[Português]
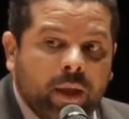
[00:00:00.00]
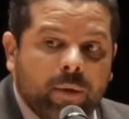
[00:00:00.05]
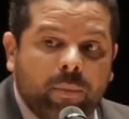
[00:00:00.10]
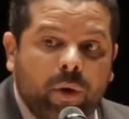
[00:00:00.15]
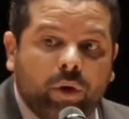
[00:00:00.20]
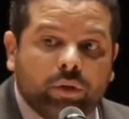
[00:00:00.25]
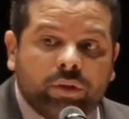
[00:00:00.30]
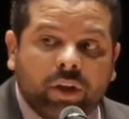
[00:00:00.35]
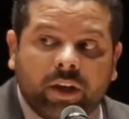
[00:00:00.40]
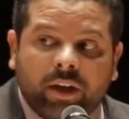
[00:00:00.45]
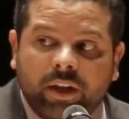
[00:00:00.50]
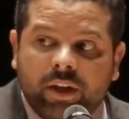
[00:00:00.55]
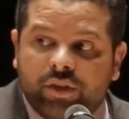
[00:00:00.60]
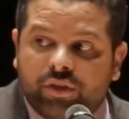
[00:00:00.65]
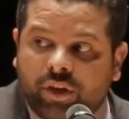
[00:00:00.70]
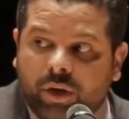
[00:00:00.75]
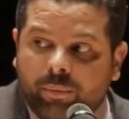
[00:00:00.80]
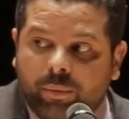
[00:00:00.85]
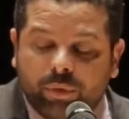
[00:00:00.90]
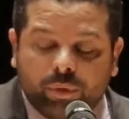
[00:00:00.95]
Tem uma outra
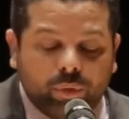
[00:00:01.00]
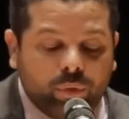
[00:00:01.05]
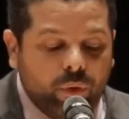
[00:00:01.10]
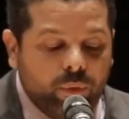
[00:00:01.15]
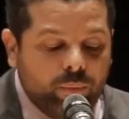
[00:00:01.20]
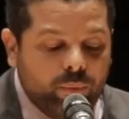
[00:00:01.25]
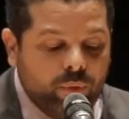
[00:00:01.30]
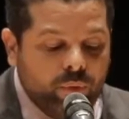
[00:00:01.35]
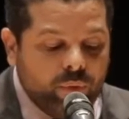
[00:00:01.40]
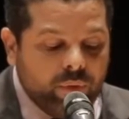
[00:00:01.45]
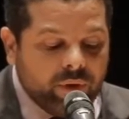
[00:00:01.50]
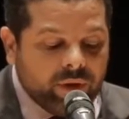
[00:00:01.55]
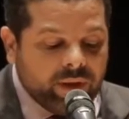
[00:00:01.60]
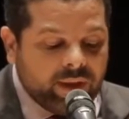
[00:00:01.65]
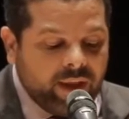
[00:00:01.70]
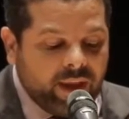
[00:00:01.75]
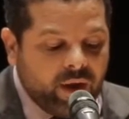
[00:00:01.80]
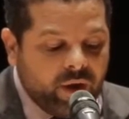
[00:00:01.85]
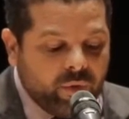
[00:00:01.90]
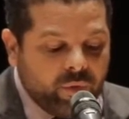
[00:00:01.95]
crítica muito comum,
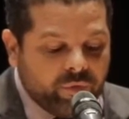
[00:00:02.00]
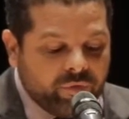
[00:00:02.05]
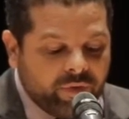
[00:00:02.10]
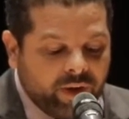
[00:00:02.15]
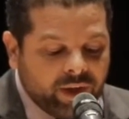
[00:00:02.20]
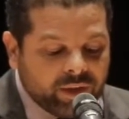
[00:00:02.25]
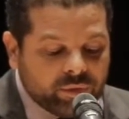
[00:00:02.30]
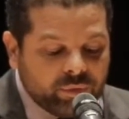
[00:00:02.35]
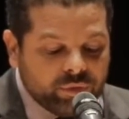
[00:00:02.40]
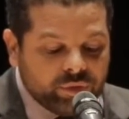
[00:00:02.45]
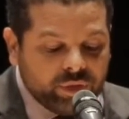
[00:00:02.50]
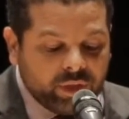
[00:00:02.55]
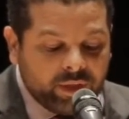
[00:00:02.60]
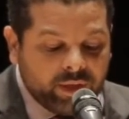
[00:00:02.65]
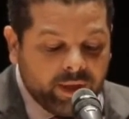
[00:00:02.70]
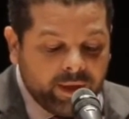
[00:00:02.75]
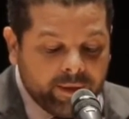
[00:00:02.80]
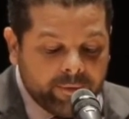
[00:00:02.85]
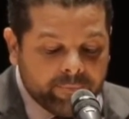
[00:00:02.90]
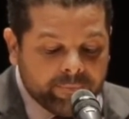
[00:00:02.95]
que é o fato de
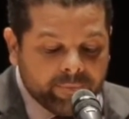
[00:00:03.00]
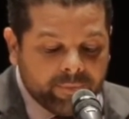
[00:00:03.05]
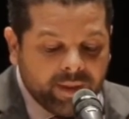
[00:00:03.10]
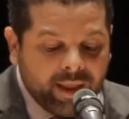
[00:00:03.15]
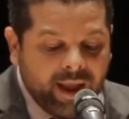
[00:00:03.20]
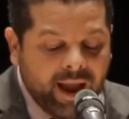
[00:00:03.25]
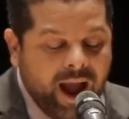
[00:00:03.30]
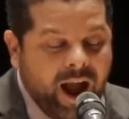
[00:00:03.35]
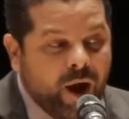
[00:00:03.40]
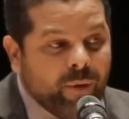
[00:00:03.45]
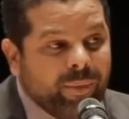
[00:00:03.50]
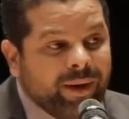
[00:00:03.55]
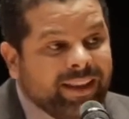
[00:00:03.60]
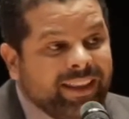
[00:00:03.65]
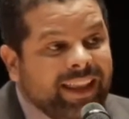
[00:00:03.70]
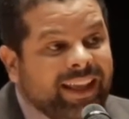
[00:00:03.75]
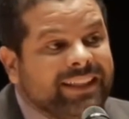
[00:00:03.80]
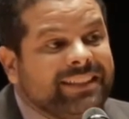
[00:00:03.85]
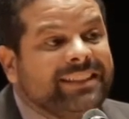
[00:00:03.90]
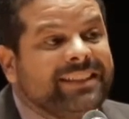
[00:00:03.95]
que há uma
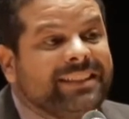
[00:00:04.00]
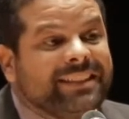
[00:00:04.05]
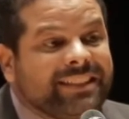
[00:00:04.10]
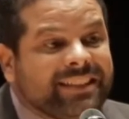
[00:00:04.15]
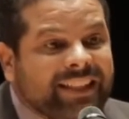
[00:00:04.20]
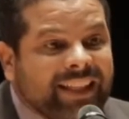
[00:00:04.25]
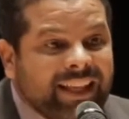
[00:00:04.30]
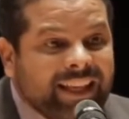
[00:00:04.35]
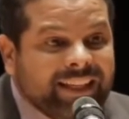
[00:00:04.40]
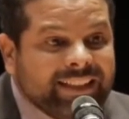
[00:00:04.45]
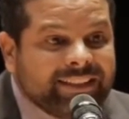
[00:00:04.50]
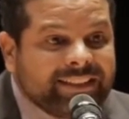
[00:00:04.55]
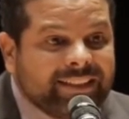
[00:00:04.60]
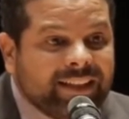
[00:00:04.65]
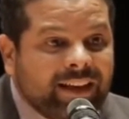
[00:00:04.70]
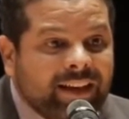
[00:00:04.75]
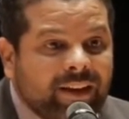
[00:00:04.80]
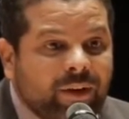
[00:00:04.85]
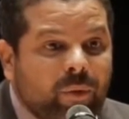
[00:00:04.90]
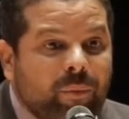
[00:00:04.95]

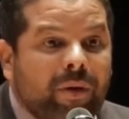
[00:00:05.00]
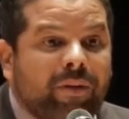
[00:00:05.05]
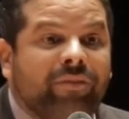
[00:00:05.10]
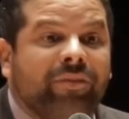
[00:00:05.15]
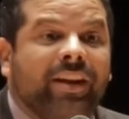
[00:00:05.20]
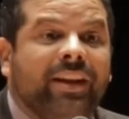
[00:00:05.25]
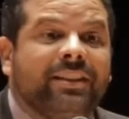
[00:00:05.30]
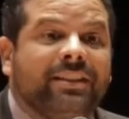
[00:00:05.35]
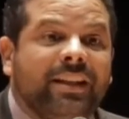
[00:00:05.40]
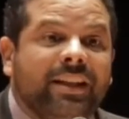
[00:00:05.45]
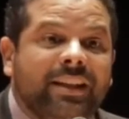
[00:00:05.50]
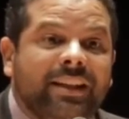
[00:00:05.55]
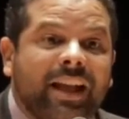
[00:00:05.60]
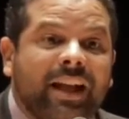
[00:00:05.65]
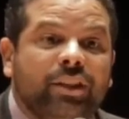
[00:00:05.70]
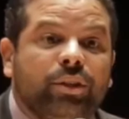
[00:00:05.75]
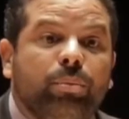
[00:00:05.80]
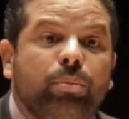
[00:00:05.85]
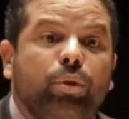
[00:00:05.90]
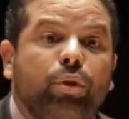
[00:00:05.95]
inexistência, uma
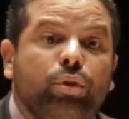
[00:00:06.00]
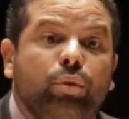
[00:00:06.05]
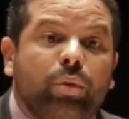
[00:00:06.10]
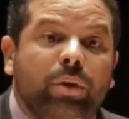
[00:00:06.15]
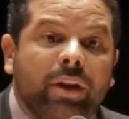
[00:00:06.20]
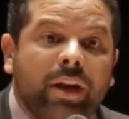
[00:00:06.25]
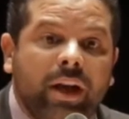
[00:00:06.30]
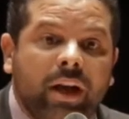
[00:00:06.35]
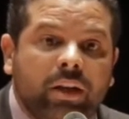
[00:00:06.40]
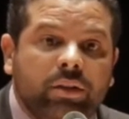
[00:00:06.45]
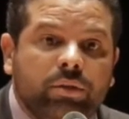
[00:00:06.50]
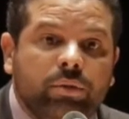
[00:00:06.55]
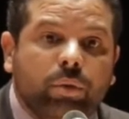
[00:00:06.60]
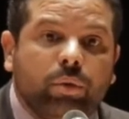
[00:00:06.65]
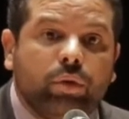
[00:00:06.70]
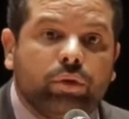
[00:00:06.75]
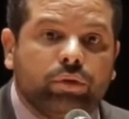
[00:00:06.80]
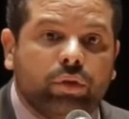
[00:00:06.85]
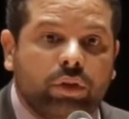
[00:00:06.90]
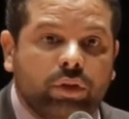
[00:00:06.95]
fragilidade muito grande
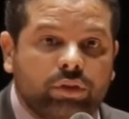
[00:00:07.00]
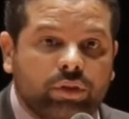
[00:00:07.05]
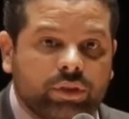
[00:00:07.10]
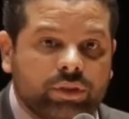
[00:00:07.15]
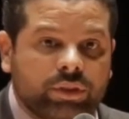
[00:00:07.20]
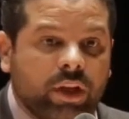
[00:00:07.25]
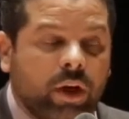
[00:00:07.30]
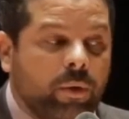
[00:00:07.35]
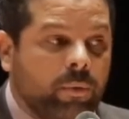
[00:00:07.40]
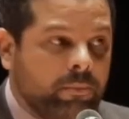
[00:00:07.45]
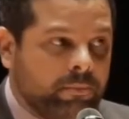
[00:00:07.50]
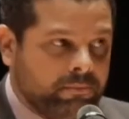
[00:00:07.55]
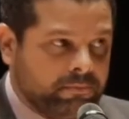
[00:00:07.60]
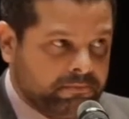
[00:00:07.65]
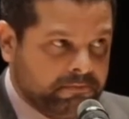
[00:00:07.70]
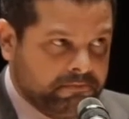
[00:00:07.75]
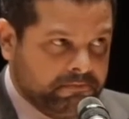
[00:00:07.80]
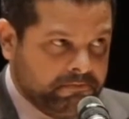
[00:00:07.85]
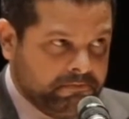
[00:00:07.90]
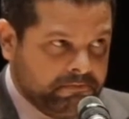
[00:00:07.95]
no controle social.
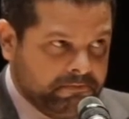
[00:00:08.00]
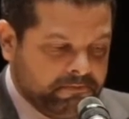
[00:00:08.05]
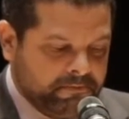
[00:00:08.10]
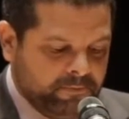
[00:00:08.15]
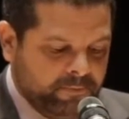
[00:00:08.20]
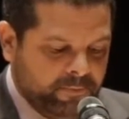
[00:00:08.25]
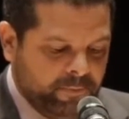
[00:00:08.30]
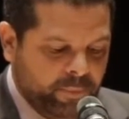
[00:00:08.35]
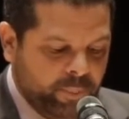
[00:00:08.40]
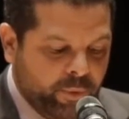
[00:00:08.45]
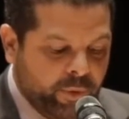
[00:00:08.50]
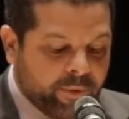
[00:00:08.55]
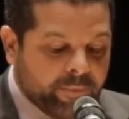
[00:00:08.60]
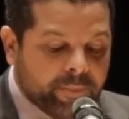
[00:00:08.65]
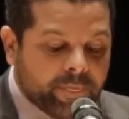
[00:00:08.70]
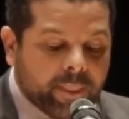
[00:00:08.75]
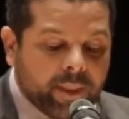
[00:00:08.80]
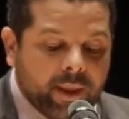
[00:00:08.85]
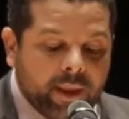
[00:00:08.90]
Né?